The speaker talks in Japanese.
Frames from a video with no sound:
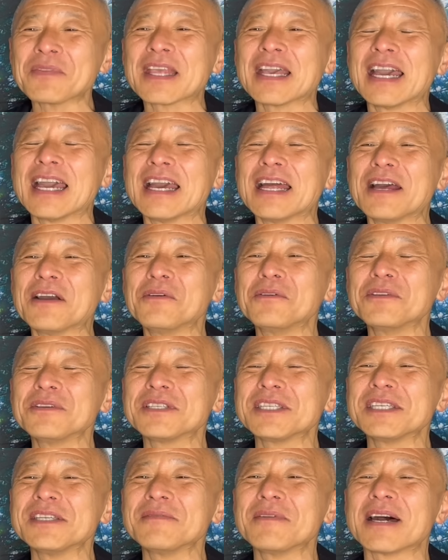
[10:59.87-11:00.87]
えー、
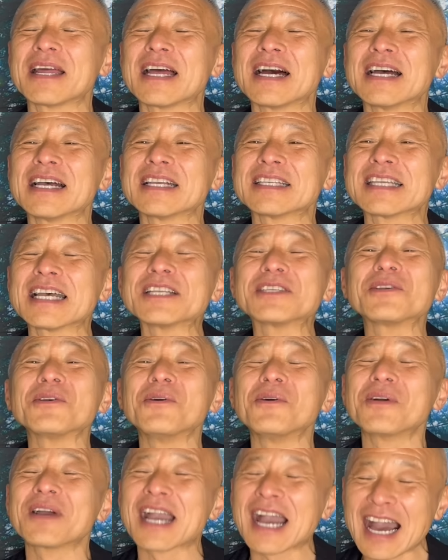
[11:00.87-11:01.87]
漆原社
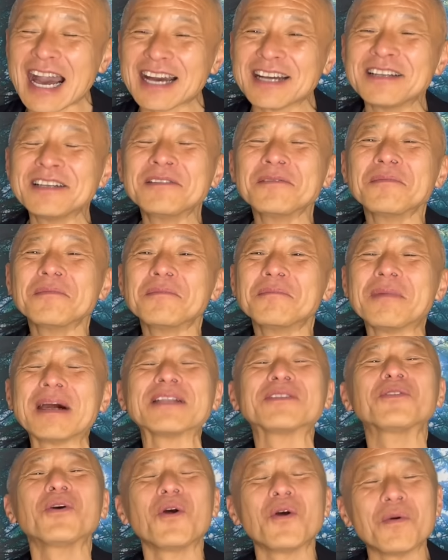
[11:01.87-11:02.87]
長が、まあ、
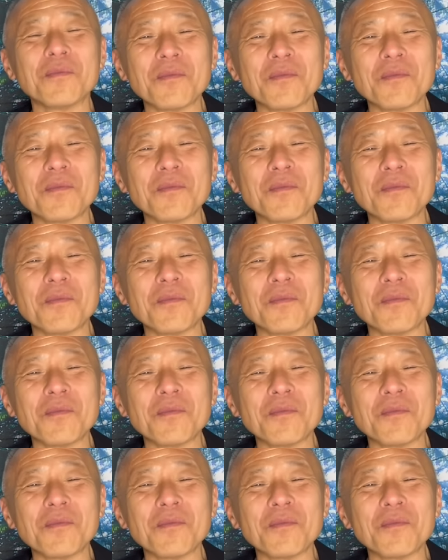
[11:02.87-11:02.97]
どう